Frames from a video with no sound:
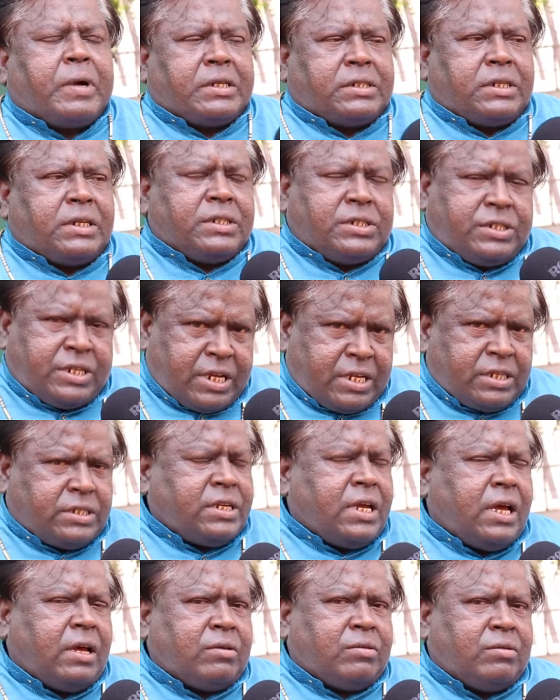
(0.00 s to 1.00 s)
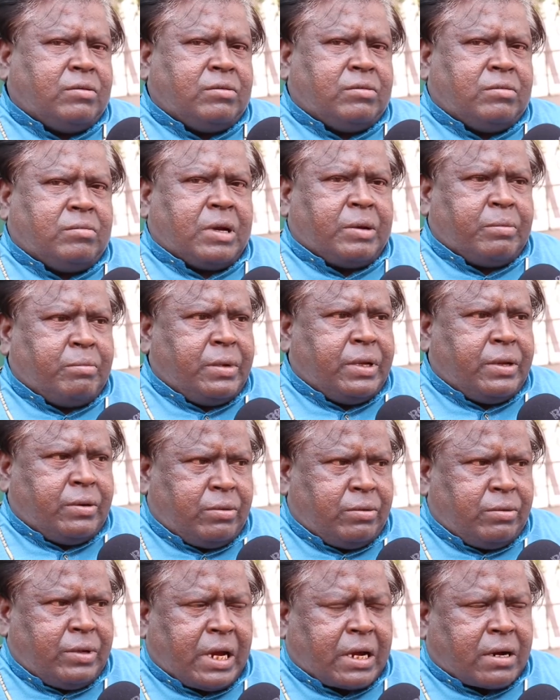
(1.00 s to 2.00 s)
పర్సెంట్ చేశారు మరి
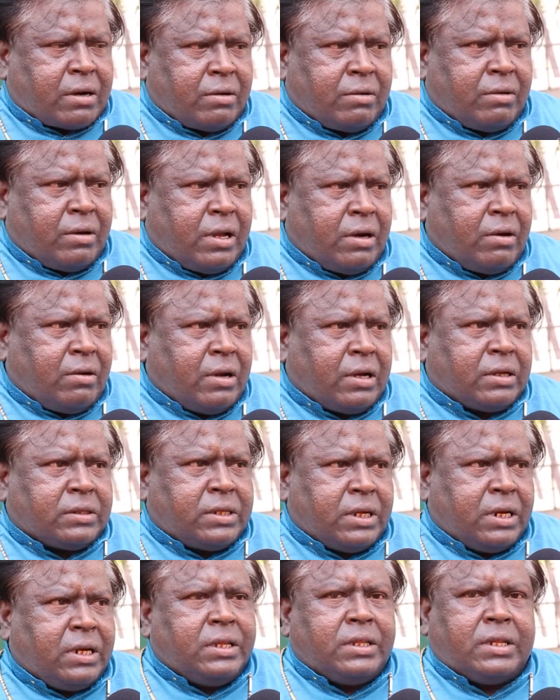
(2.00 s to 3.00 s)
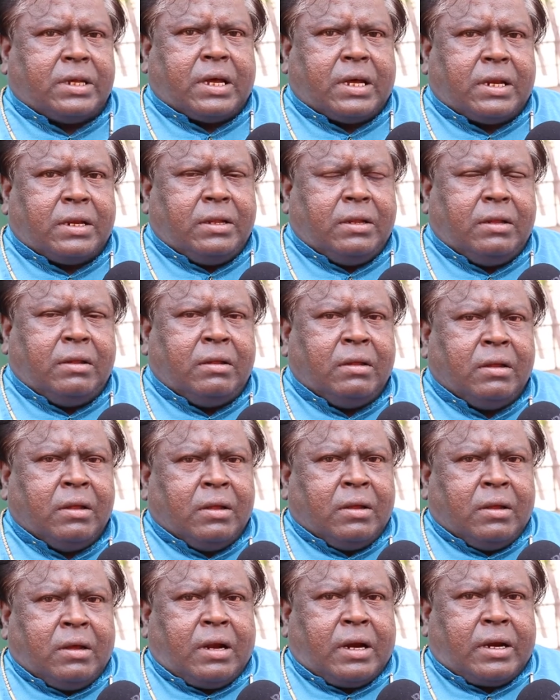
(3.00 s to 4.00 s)
మీరు ఎక్కడున్నారో నాకు తెలియదు కానీ
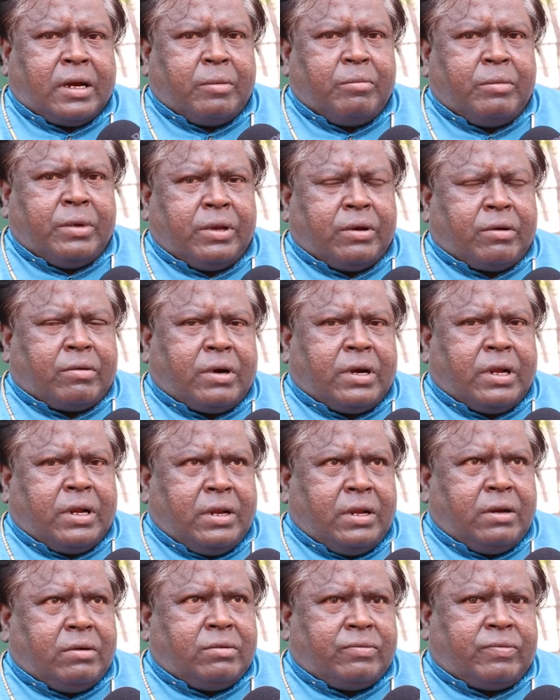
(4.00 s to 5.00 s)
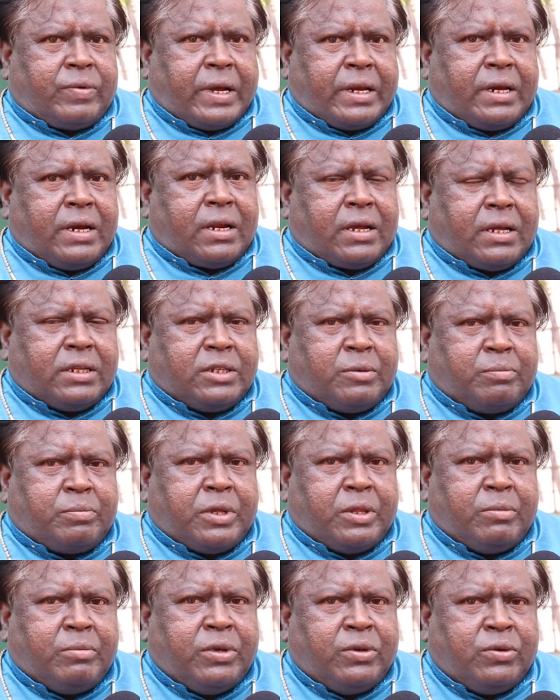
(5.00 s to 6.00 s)
అంటే మీరు కూడా నేను ఫైనల్గా
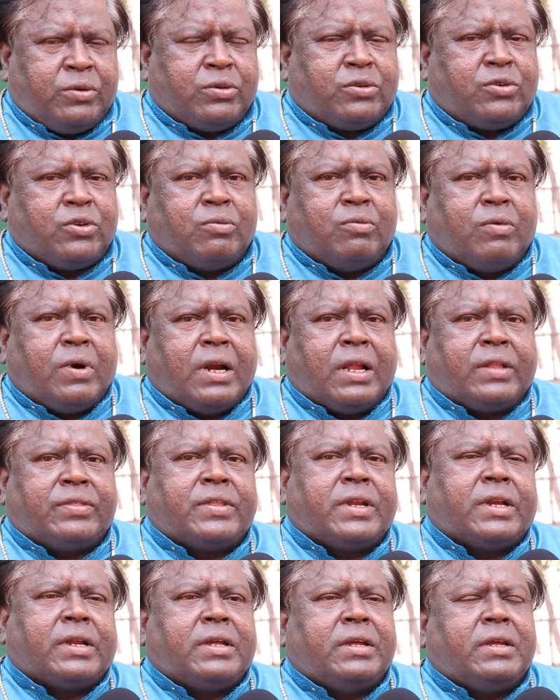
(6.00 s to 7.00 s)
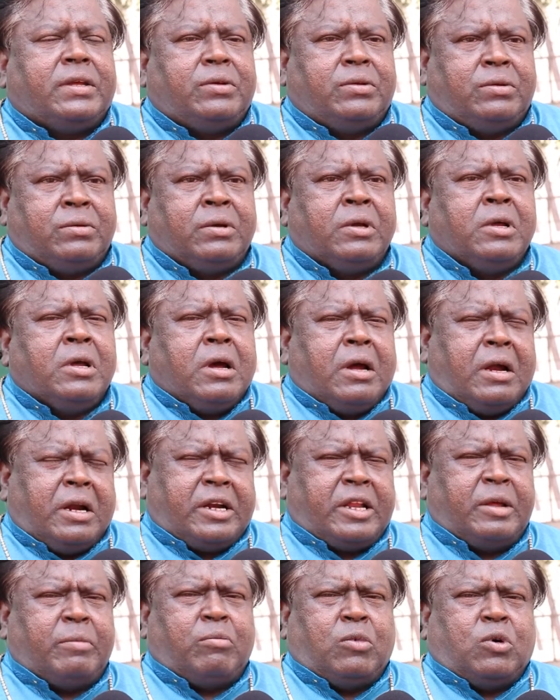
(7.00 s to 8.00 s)
చెప్పేది మీ యూట్యూబ్ వాళ్ళందరికీ
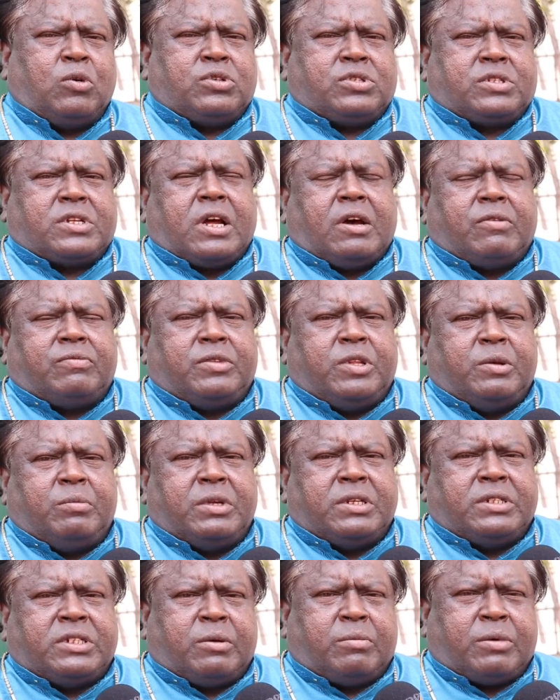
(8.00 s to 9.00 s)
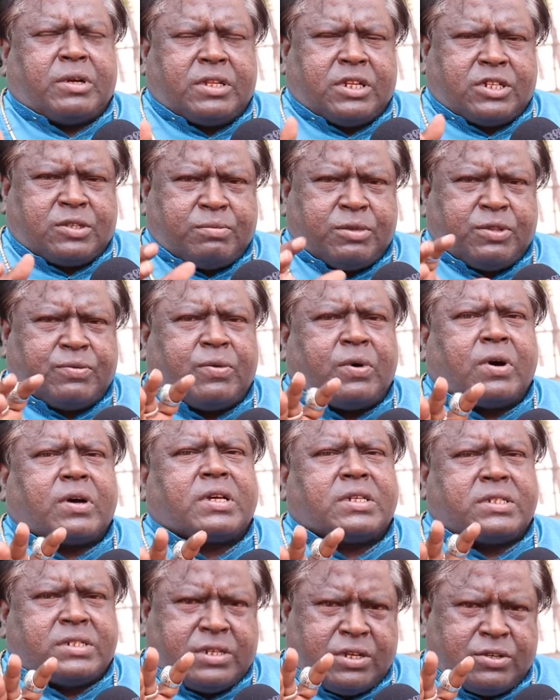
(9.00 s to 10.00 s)
అంటే మోస్ట్ ఆఫ్ ది మీరు జబర్దస్త్ మీద
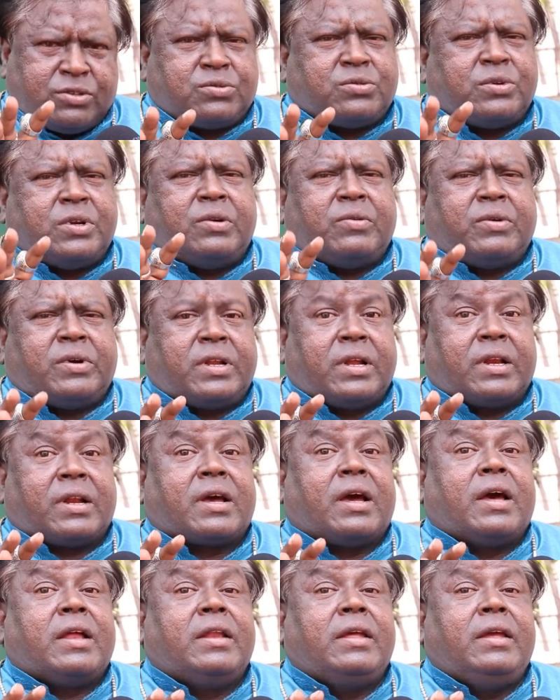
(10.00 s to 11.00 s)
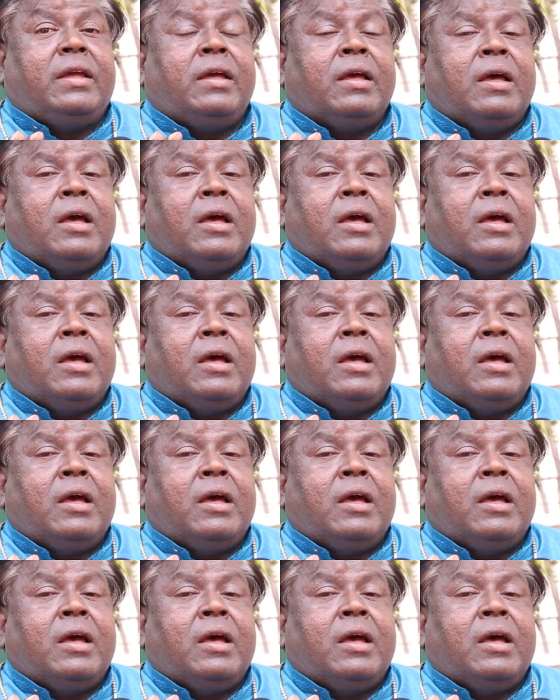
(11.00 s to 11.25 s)
ఫోకస్ చేస్తూనే ఉంటారు కానీ